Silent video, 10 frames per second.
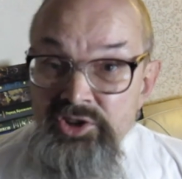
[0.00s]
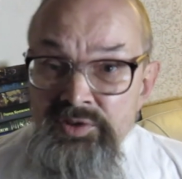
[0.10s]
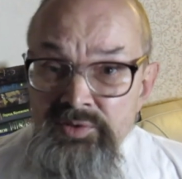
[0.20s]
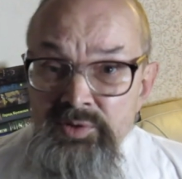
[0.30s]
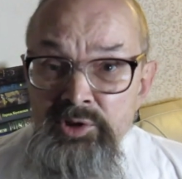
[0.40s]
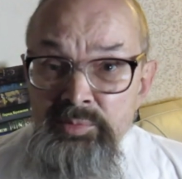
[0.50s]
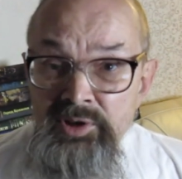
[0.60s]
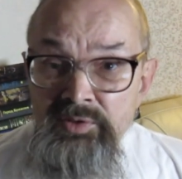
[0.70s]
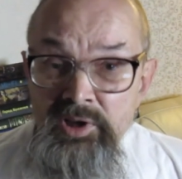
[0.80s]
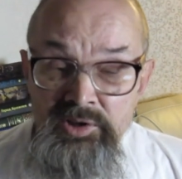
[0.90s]
Чаще всего не
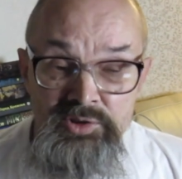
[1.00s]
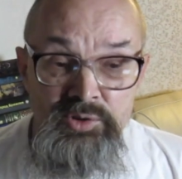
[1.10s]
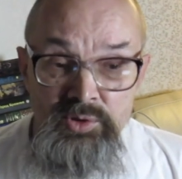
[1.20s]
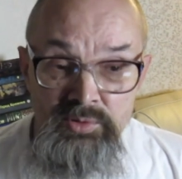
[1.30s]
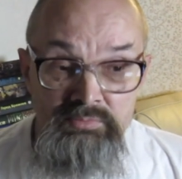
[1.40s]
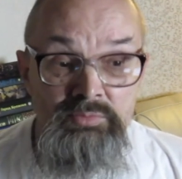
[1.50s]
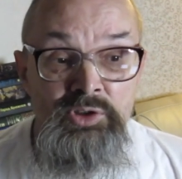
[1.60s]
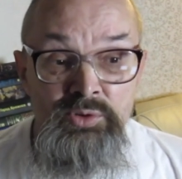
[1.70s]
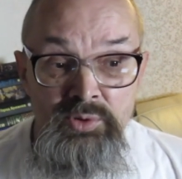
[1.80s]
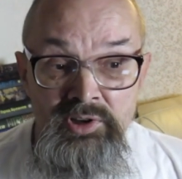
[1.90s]
появлялись, но
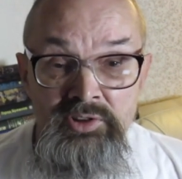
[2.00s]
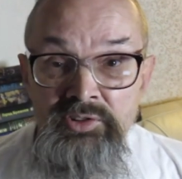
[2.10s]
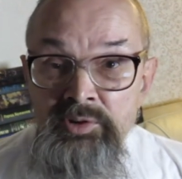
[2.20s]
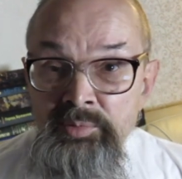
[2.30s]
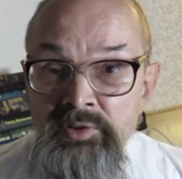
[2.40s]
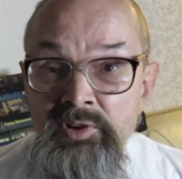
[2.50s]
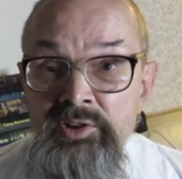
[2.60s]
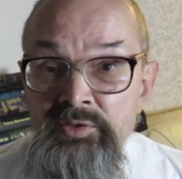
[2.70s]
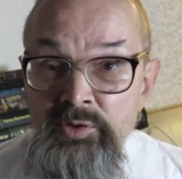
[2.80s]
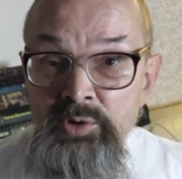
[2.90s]
иной раз и появлялись.